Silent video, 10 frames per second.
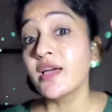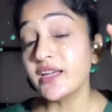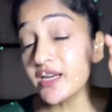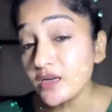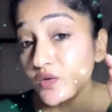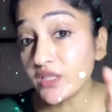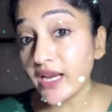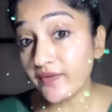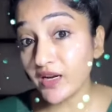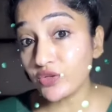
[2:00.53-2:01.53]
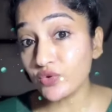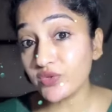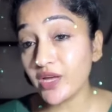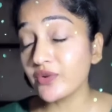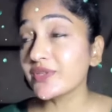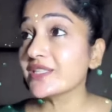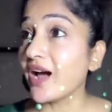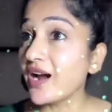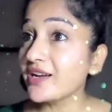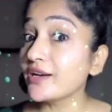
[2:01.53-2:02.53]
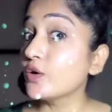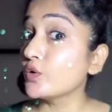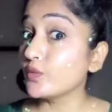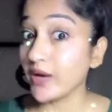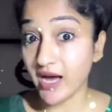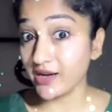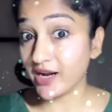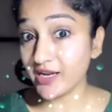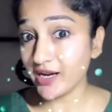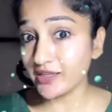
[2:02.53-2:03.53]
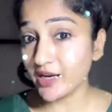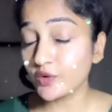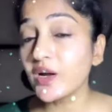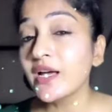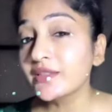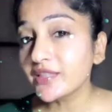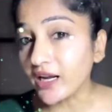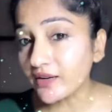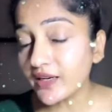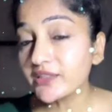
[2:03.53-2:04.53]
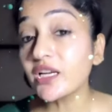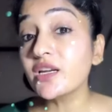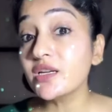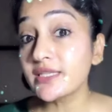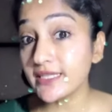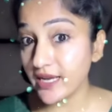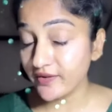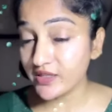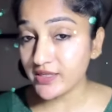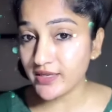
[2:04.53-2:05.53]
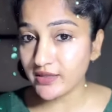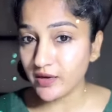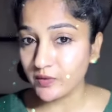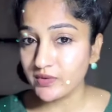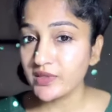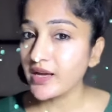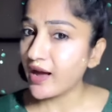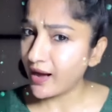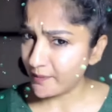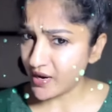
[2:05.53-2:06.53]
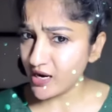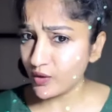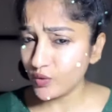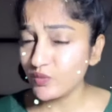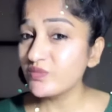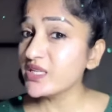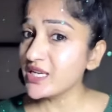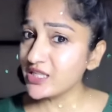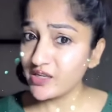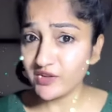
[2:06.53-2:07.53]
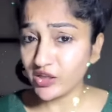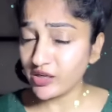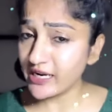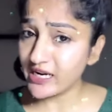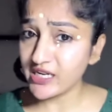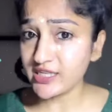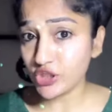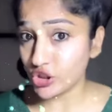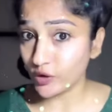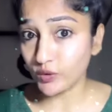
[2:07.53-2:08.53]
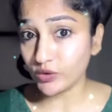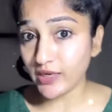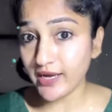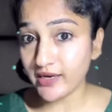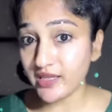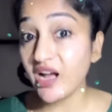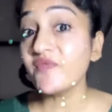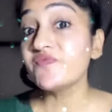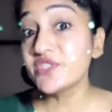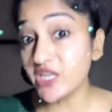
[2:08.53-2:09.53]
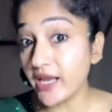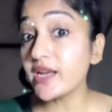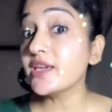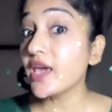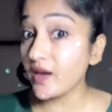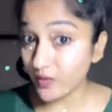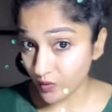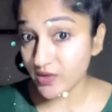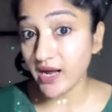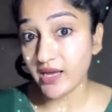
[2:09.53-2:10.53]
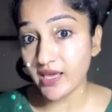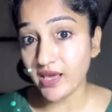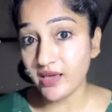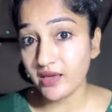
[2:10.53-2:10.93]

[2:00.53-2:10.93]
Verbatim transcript: నిన్ను స్లేవ్లా చూస్తారు స్టార్టింగ్లో నువ్వు మహారాణి అంటారు తర్వాత నిన్ను స్లేవన్ చేస్తారు అమ్మాయిలు మీ జీవితంలో ఇలాంటివి జరుగుతున్నాయి కదా జరిగే ఉంటాయి